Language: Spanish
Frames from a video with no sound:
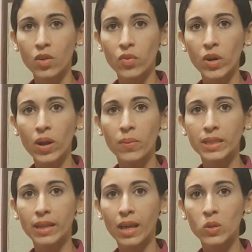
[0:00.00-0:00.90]
fueron
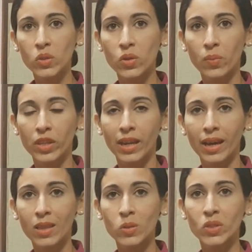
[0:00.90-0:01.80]
abanderados como
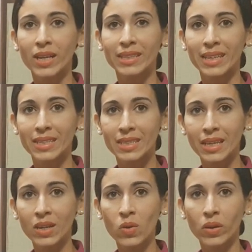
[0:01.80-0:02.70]
delegados al
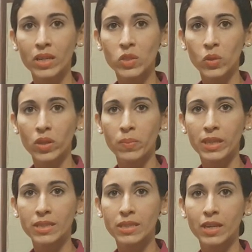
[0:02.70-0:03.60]
tercer Congreso de
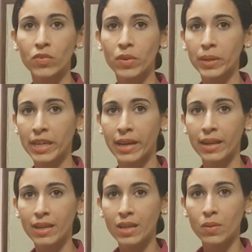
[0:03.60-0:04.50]
Medicina Familiar,